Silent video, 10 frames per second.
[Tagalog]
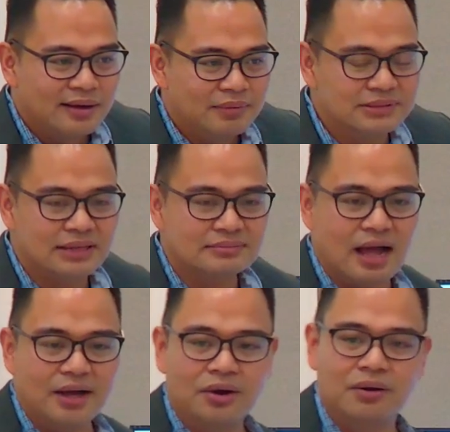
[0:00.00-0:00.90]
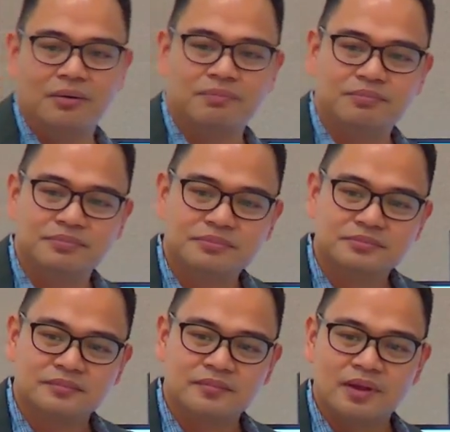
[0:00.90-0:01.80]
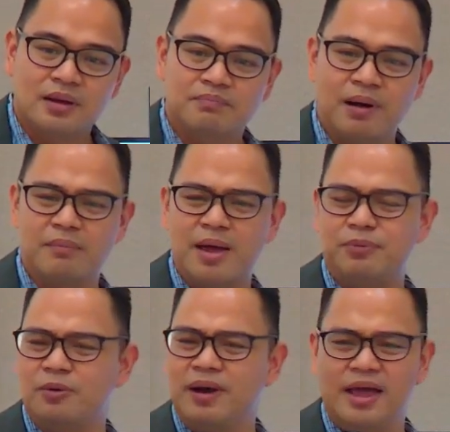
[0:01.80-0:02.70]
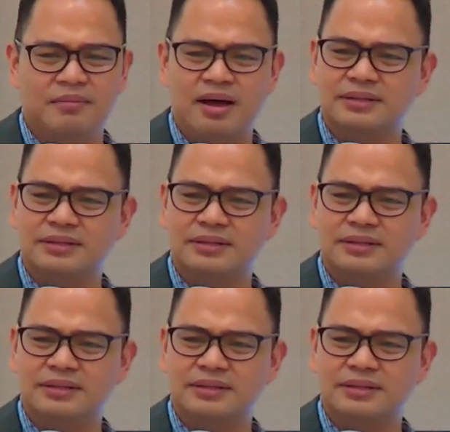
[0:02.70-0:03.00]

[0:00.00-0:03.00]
Minsan tayo, pag may problema,